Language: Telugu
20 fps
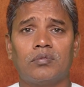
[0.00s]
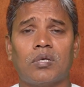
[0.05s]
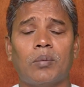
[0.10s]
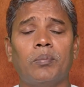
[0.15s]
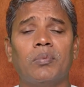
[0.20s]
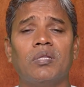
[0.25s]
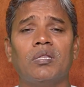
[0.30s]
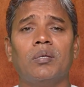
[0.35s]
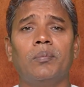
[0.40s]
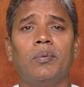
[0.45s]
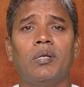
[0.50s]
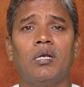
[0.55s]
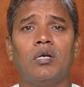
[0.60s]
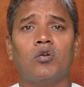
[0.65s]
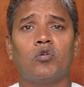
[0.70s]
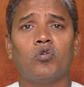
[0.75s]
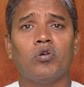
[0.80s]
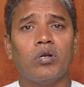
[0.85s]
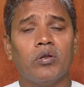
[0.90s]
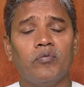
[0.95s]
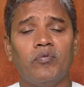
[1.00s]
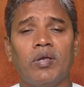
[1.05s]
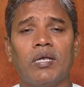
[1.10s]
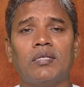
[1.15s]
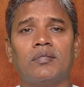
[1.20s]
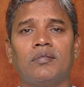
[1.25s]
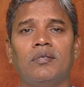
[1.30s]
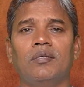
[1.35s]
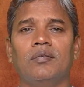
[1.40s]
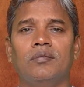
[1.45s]
సంబంధమైనటువంటి
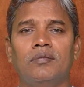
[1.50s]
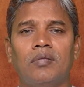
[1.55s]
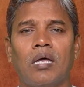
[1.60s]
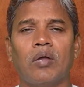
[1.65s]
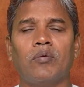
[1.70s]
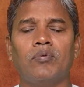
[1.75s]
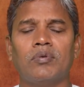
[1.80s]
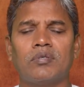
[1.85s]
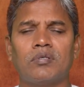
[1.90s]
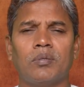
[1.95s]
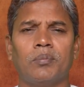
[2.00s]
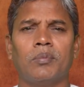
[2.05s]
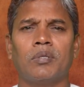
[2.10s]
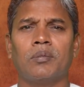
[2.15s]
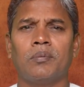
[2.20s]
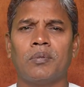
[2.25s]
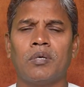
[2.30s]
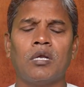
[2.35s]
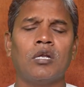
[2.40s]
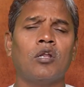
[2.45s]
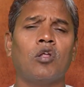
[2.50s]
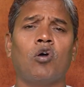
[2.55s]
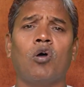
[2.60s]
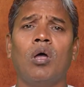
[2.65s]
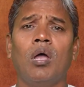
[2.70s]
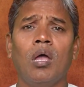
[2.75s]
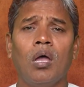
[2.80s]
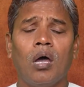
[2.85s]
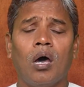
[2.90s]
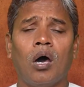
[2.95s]
వ్యక్తి దైవ సంబంధమైన
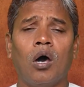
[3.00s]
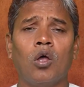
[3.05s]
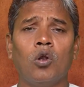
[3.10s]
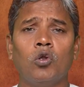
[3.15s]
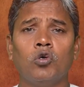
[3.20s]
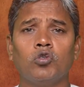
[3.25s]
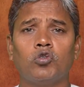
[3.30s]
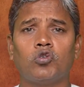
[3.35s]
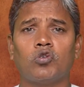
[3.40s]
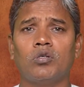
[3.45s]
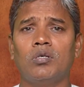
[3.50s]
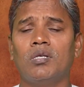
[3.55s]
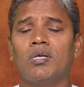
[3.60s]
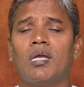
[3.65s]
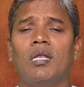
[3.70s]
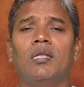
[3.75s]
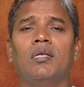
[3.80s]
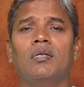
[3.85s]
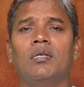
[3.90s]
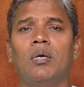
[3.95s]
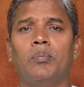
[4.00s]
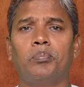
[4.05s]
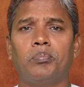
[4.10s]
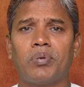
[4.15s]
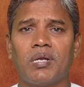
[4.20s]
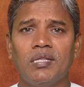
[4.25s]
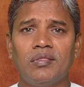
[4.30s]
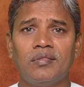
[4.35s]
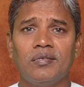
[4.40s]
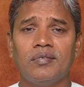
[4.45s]
ఆలోచనలు కలిగిన
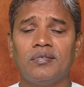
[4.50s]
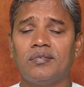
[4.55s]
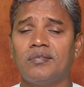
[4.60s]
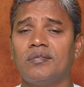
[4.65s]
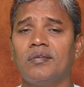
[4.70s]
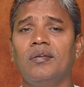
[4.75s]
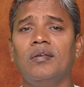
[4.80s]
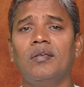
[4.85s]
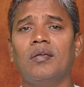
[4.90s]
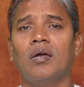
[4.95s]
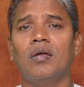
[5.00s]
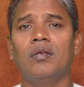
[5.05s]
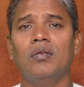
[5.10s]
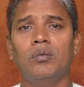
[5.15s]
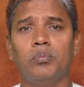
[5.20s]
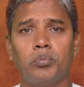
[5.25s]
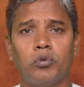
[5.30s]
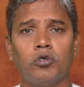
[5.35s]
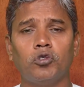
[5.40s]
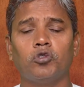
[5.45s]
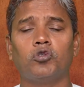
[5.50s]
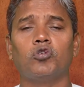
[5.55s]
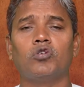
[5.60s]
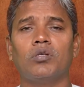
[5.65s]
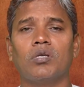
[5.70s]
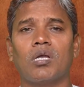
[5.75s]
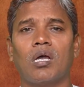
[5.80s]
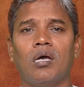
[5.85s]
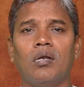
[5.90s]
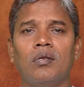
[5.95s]
ప్రతి స్త్రీ కానీ
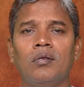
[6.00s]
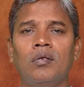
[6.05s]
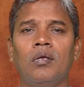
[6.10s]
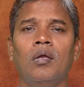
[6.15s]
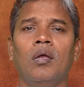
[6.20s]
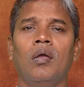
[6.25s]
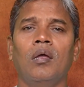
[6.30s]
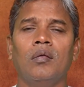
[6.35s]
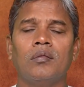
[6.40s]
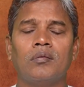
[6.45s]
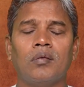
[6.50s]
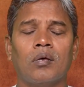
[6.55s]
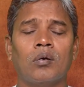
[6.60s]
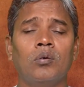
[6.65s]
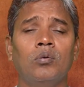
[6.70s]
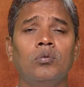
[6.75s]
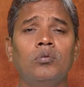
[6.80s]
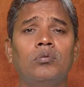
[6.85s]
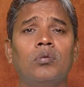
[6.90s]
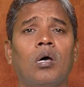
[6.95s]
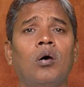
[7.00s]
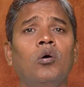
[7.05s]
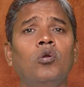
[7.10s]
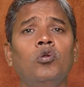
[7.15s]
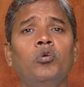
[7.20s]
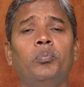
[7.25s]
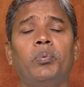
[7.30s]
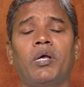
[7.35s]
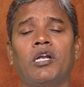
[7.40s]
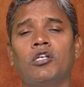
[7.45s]
పురుషుడు కానీ తనను
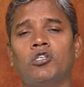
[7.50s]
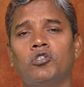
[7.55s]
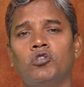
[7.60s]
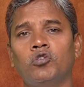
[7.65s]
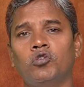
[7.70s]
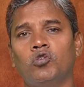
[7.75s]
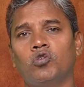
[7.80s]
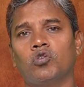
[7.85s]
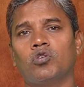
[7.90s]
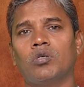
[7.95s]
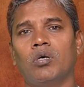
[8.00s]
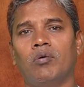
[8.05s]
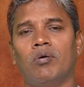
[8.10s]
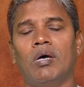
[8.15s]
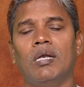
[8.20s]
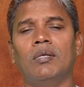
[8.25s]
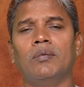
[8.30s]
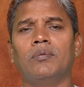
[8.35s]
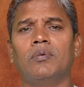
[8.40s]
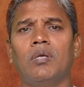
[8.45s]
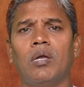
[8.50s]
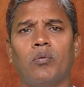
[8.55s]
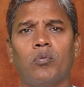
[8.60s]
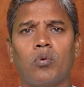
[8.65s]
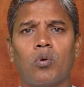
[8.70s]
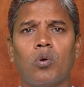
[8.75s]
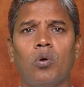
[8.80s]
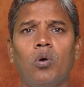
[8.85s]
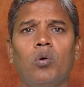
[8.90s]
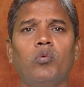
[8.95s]
తాను పరీక్షించుకోవాలి
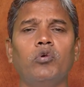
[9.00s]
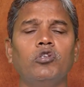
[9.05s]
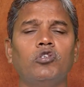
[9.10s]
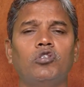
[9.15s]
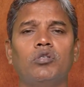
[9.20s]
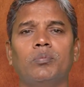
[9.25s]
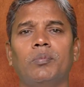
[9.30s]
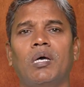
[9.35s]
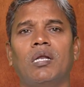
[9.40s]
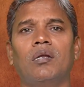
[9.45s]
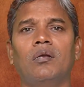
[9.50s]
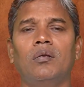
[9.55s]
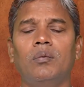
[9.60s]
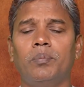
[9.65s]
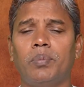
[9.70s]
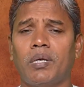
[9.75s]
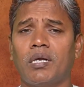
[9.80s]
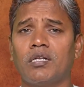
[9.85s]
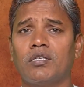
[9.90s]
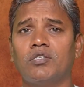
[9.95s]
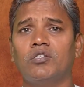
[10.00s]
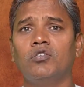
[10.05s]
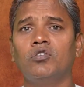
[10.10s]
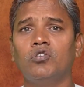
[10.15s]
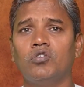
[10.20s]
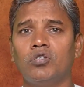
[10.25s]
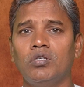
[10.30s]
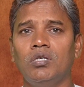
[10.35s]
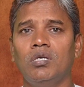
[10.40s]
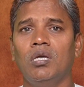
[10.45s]
ఎవరో వచ్చి మనల్ని
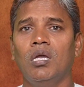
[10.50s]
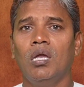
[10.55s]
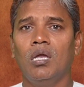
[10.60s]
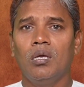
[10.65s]
పరీక్షించి